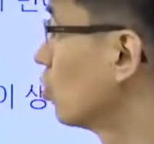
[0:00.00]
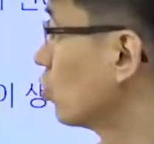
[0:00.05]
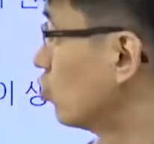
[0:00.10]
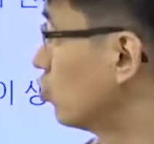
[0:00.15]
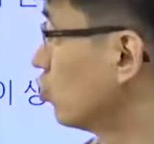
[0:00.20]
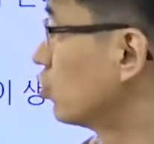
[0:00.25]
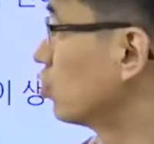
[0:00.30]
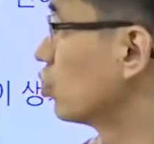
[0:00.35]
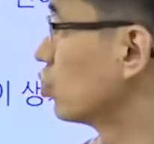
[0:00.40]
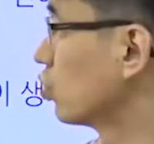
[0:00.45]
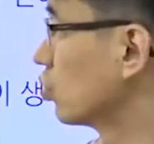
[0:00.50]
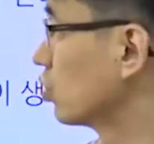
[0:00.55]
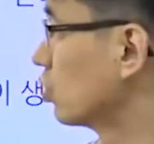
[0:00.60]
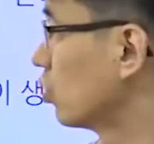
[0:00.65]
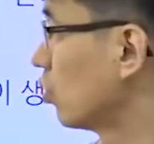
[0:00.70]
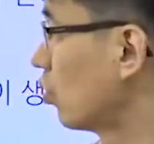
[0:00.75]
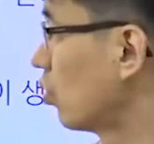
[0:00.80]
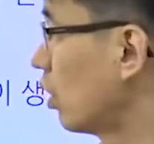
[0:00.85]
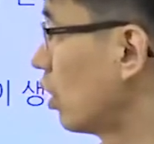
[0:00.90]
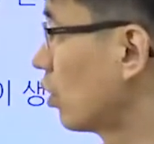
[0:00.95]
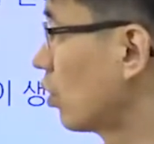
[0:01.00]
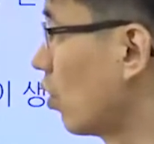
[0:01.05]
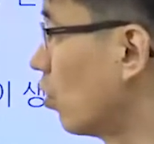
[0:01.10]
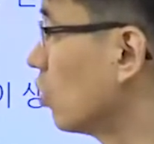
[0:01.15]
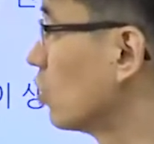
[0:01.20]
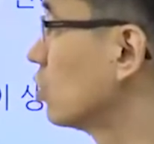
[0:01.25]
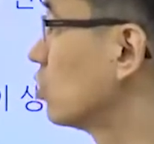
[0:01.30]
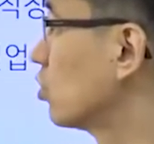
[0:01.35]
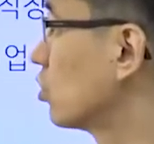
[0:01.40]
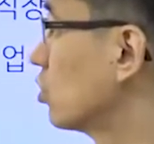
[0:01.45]
구조적 실업과
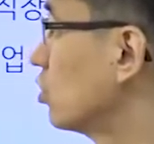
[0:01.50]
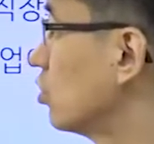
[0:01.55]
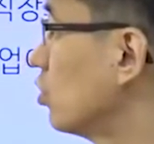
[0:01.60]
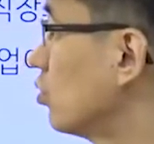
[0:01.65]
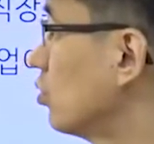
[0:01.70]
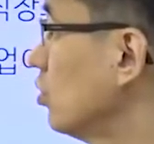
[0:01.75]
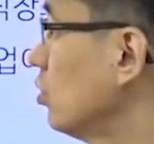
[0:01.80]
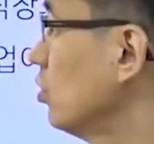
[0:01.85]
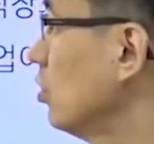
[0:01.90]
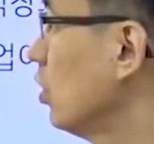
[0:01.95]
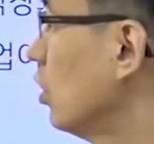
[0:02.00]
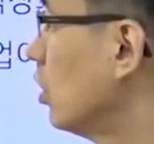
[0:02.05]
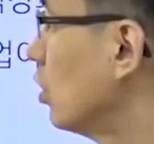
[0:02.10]
경기적 실업은